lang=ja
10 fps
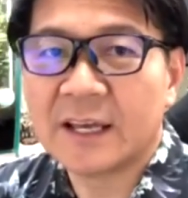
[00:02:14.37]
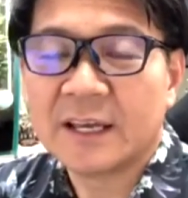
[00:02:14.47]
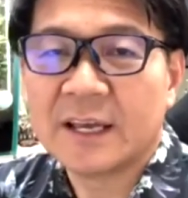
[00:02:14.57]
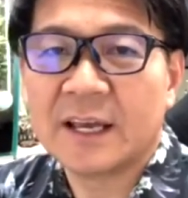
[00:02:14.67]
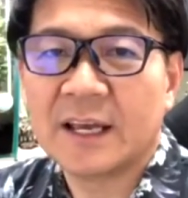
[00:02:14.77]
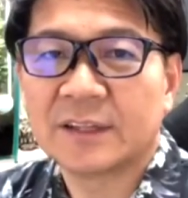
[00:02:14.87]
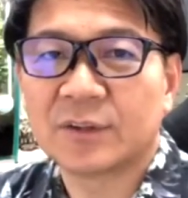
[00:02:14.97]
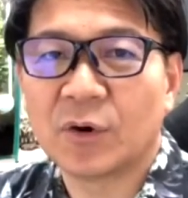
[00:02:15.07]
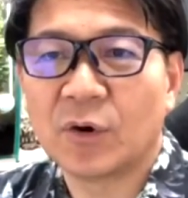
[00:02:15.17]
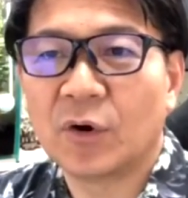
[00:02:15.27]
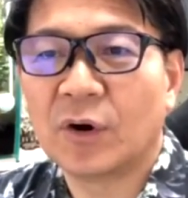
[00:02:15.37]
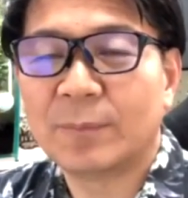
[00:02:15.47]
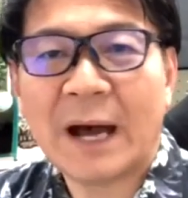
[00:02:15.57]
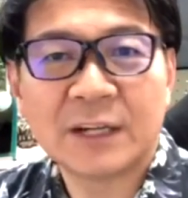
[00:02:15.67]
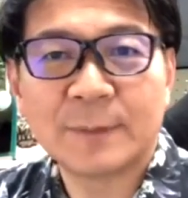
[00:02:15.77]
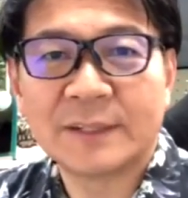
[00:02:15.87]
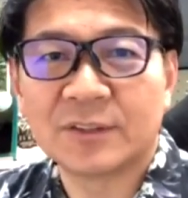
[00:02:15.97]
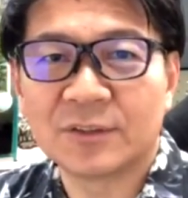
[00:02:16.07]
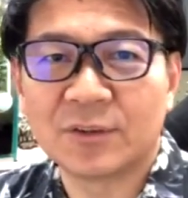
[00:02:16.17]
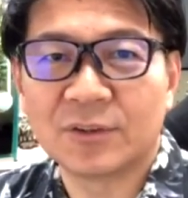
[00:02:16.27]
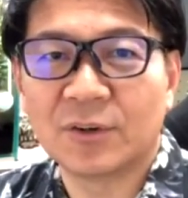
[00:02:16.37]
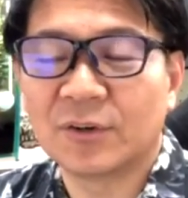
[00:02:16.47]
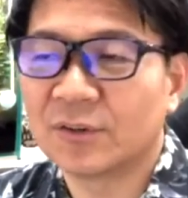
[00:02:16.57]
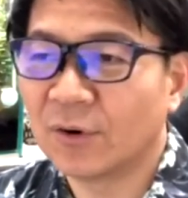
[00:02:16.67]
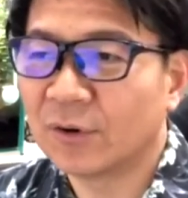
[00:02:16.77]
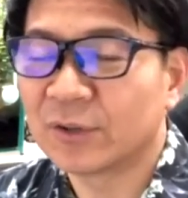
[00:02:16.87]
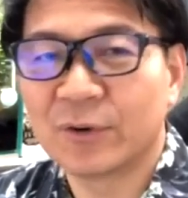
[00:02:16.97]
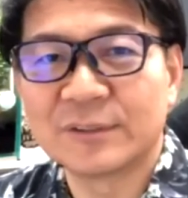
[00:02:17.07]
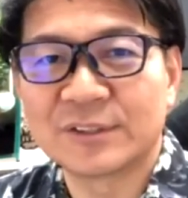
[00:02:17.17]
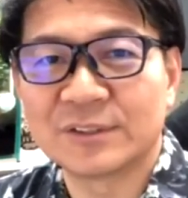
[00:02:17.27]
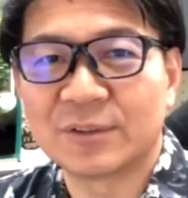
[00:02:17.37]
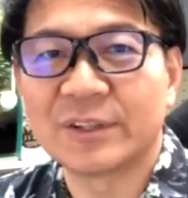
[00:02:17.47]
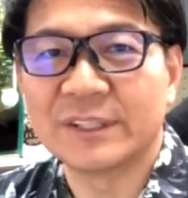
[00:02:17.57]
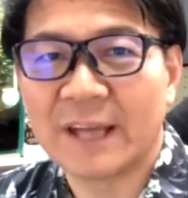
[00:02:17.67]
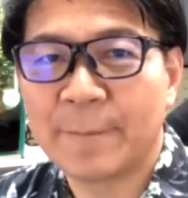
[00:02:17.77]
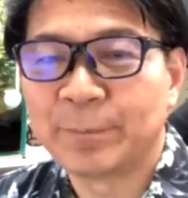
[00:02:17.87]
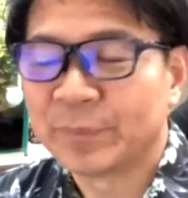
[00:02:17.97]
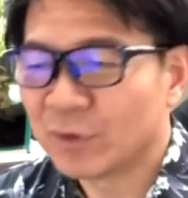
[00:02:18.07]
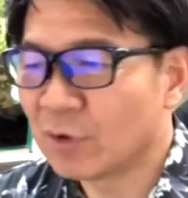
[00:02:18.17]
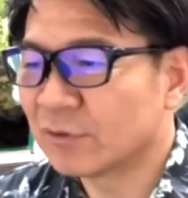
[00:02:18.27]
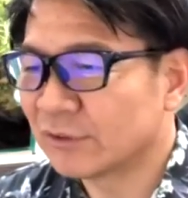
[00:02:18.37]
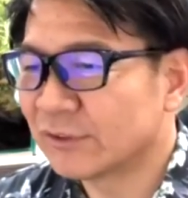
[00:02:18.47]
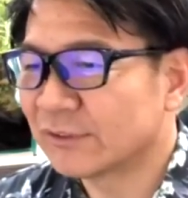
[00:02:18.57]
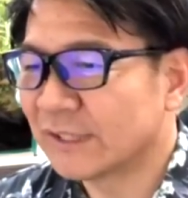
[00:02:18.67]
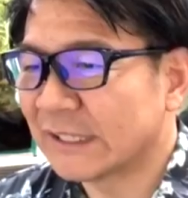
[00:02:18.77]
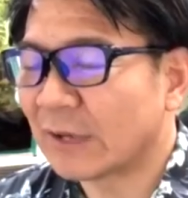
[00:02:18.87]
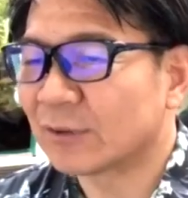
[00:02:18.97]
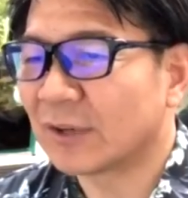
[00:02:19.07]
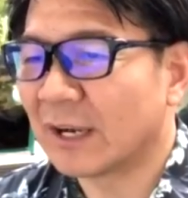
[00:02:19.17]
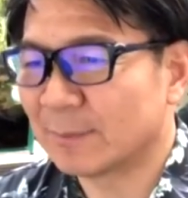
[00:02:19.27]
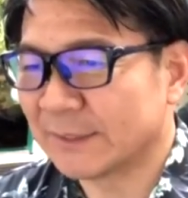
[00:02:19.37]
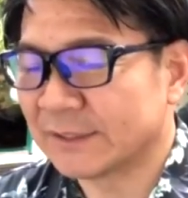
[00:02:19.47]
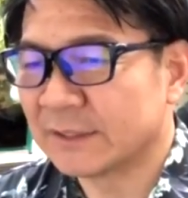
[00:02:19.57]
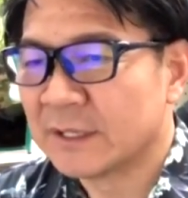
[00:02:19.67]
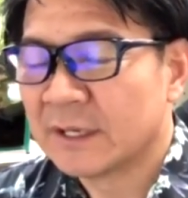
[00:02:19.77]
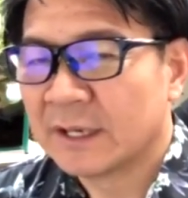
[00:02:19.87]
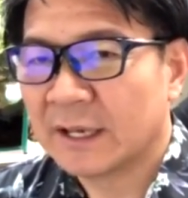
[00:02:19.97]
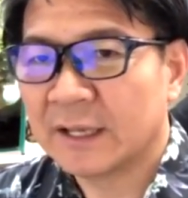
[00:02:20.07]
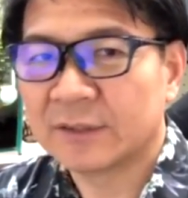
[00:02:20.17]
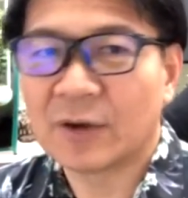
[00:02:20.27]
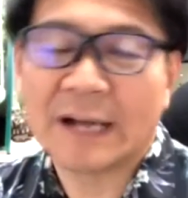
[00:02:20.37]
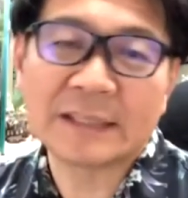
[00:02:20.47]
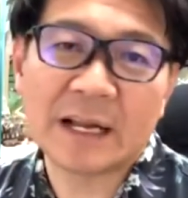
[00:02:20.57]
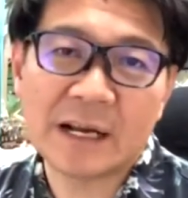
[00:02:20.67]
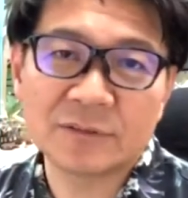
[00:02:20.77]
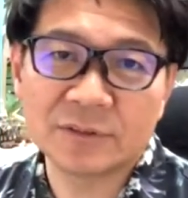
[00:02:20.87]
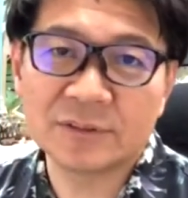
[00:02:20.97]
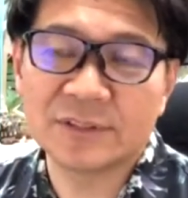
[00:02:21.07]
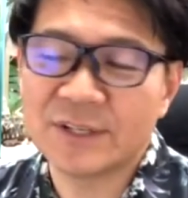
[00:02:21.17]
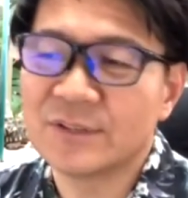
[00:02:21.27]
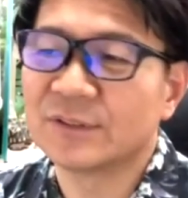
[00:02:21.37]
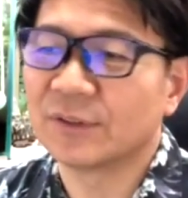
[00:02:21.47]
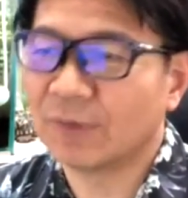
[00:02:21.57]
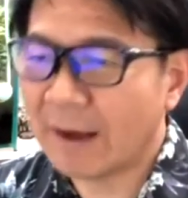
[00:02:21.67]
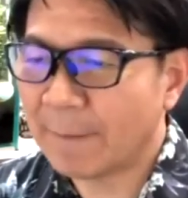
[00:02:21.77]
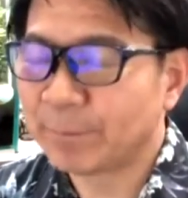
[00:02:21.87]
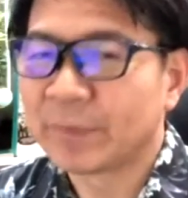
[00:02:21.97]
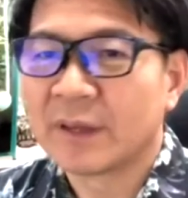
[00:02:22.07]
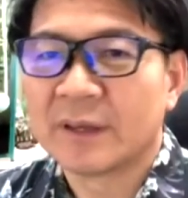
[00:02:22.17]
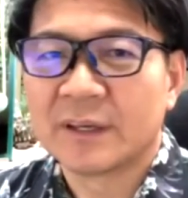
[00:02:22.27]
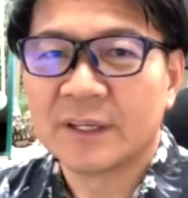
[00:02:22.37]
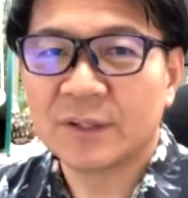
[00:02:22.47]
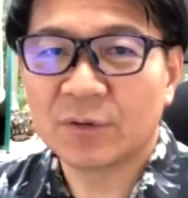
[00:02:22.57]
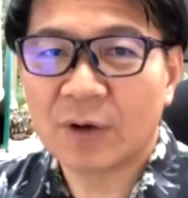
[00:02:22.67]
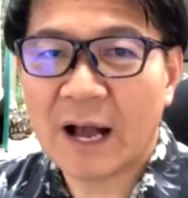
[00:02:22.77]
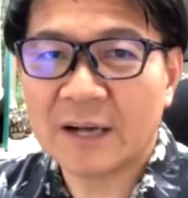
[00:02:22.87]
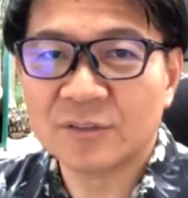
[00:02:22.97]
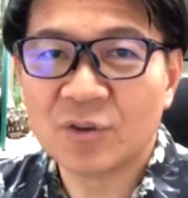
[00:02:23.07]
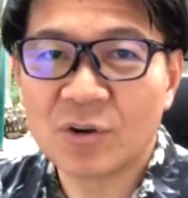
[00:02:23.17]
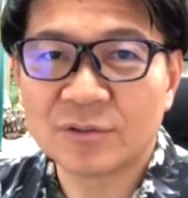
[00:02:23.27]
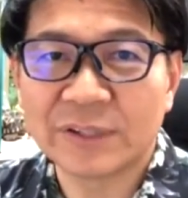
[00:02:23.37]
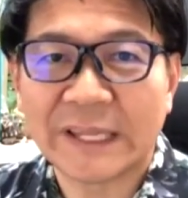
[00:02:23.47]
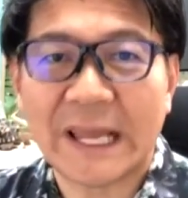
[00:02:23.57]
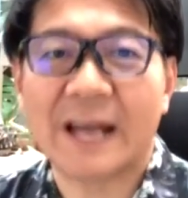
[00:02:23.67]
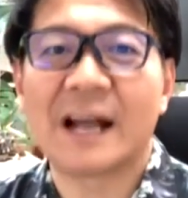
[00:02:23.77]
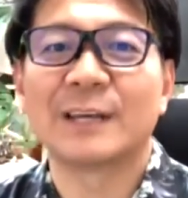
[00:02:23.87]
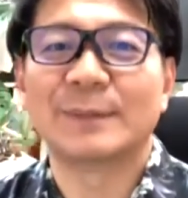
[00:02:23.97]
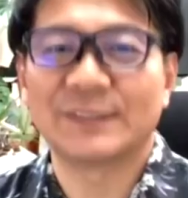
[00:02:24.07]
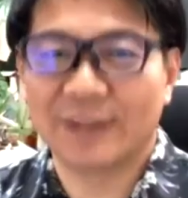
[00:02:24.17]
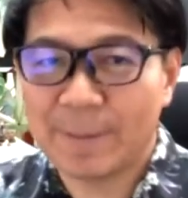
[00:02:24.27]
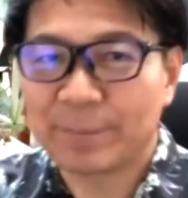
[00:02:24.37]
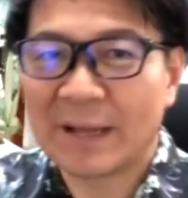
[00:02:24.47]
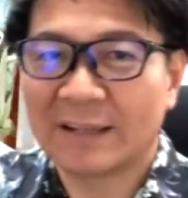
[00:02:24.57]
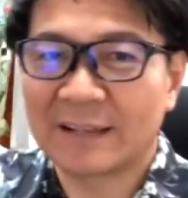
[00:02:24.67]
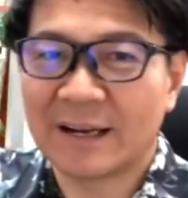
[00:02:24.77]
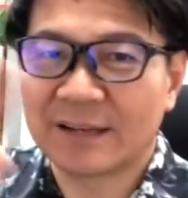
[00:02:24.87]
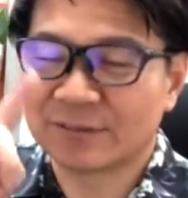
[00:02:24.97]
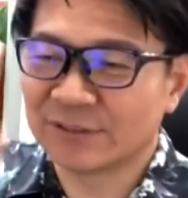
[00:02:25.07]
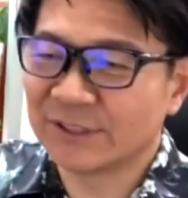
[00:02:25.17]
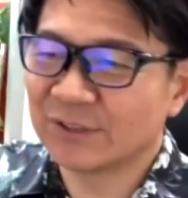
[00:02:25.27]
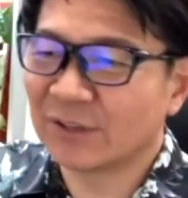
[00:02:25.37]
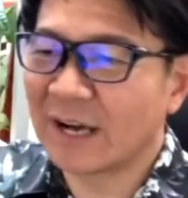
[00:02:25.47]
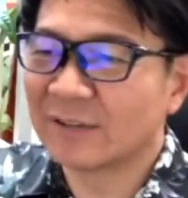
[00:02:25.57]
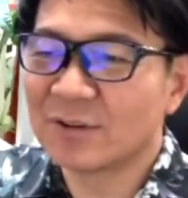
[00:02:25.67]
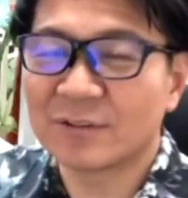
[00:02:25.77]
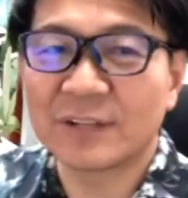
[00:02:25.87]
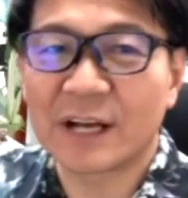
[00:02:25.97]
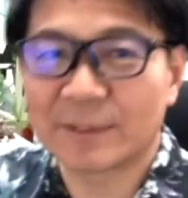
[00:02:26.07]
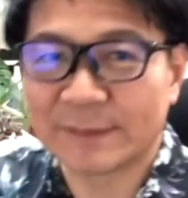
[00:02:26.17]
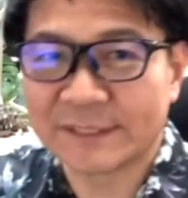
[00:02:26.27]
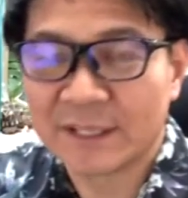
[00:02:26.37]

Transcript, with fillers: えー、っとまあ、アルバイトの頃を教育する時にねよく言ってたことがあります。えー、っと働くっていうのは人が動くって書きますよね働く人が動くって書きます